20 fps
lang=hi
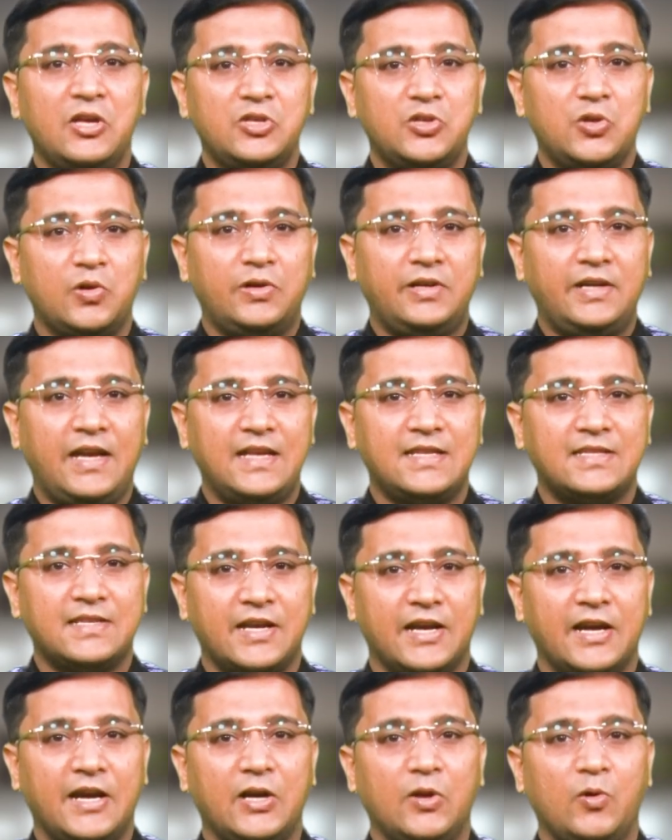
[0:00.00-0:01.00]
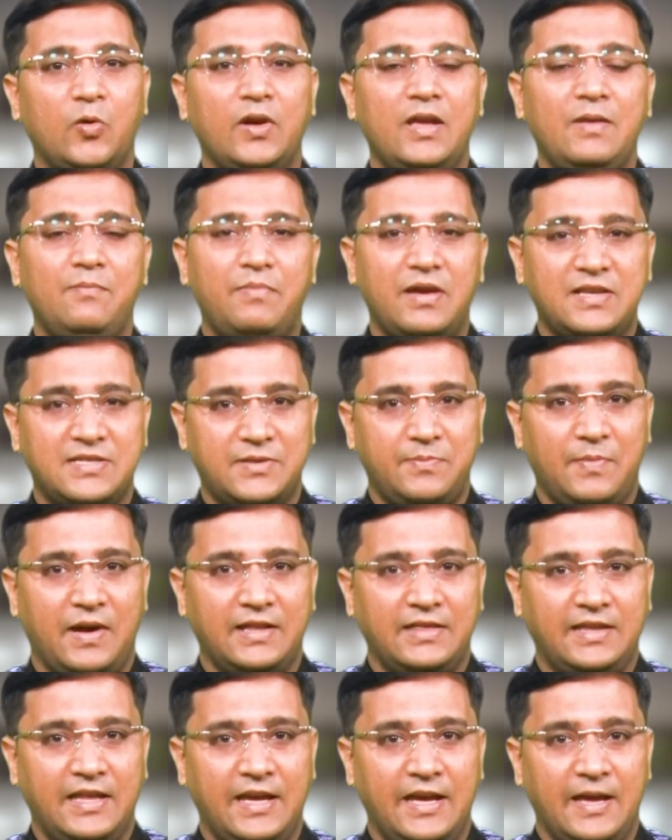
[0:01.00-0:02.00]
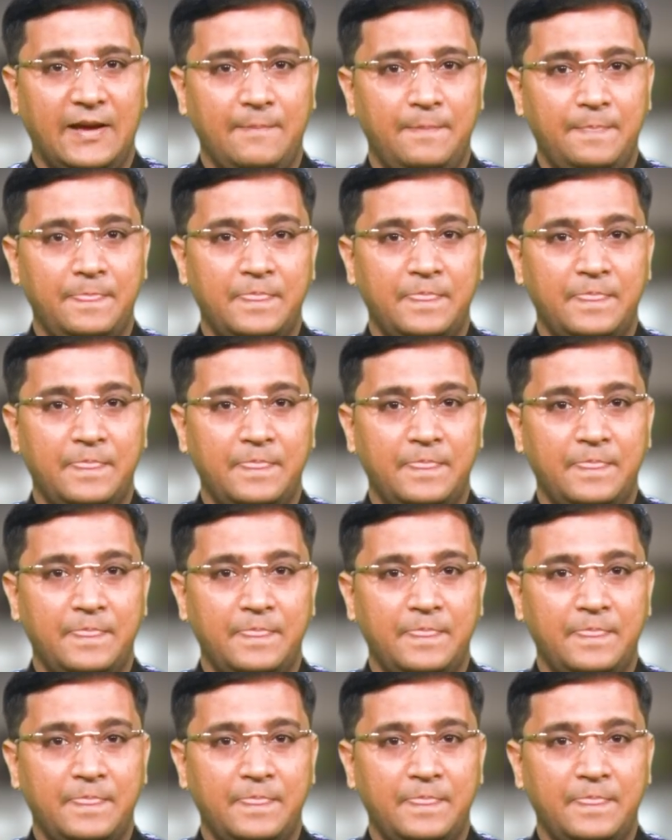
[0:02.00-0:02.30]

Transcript: जो टेस्ट क्रिकेट को ही बेस्ट मानते हैं